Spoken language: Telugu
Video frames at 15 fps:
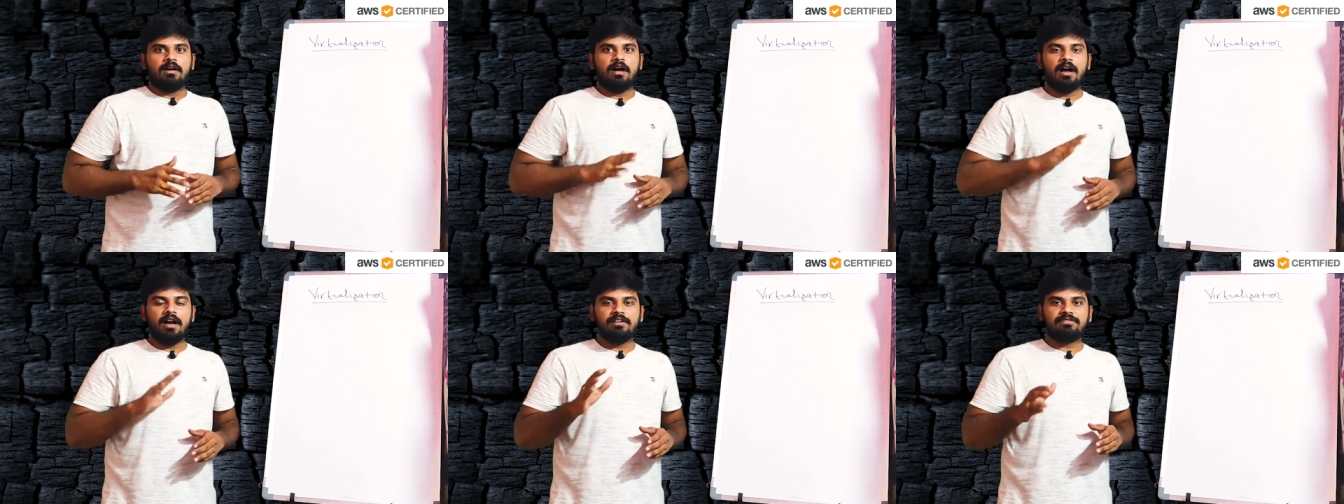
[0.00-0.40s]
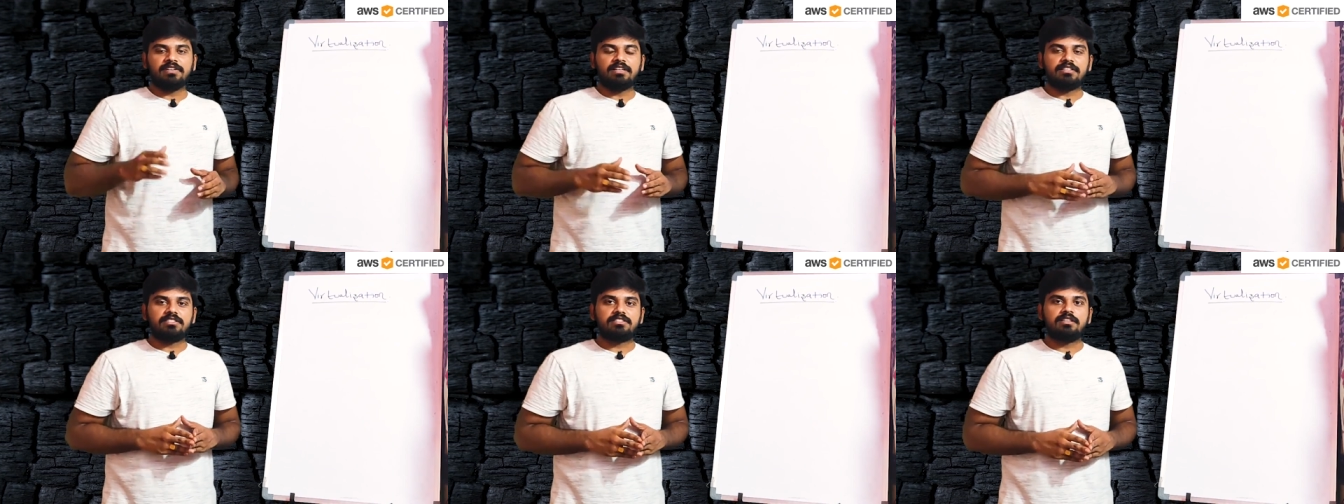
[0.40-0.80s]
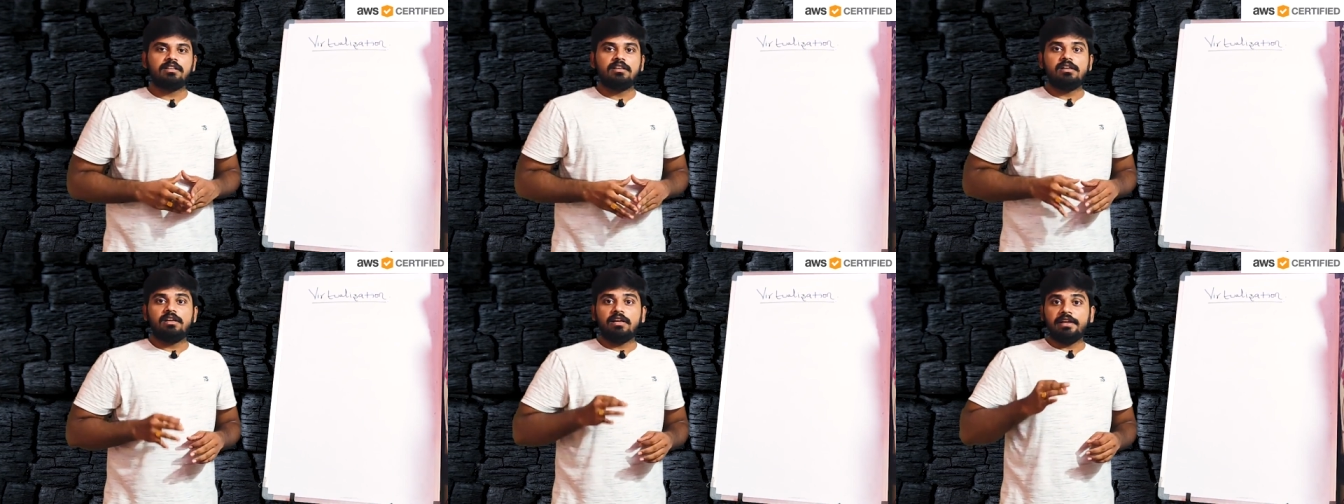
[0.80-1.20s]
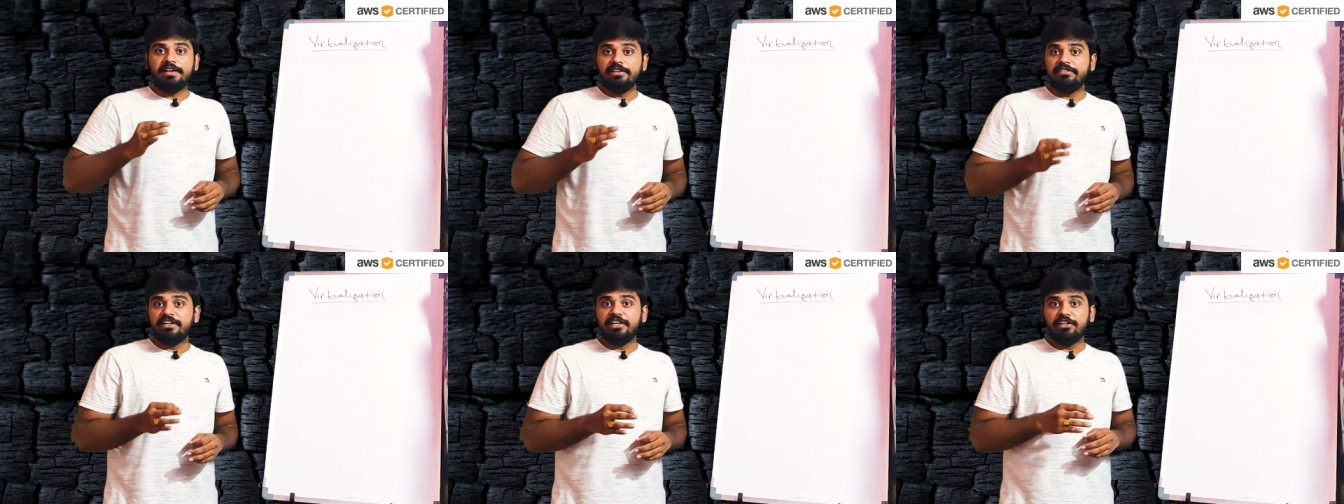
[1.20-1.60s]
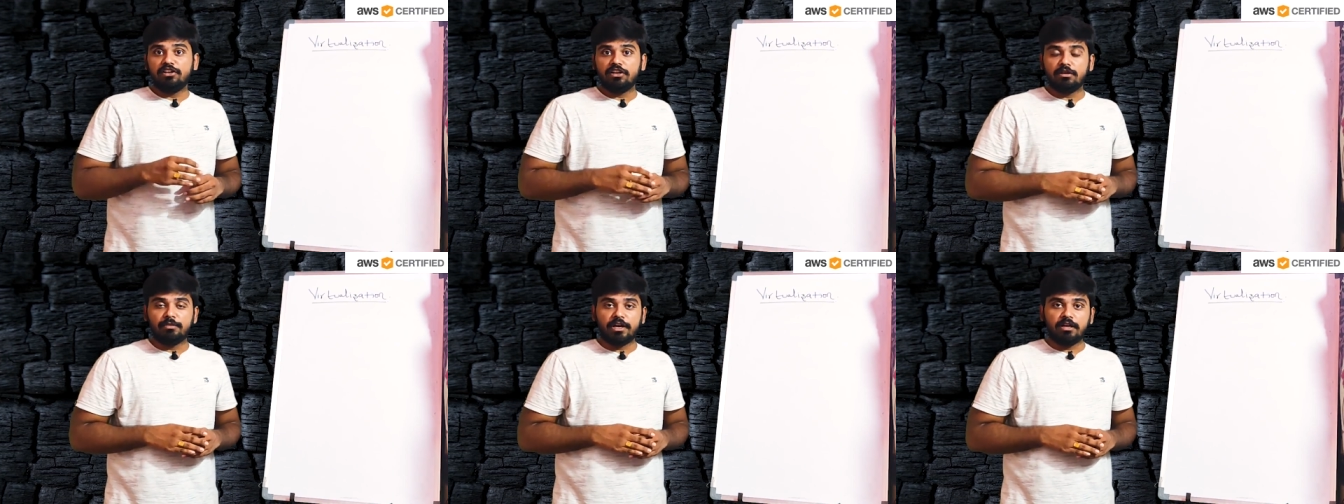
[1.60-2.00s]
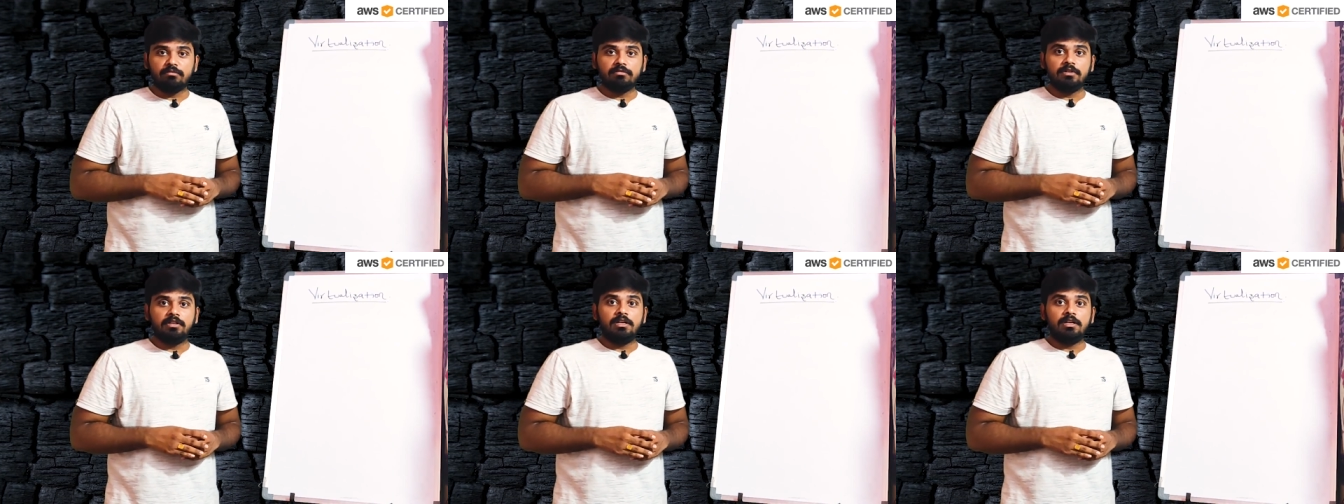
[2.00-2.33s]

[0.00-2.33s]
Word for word: హాయ్ ఫ్రెండ్స్ ఈ వీడియోలో మనం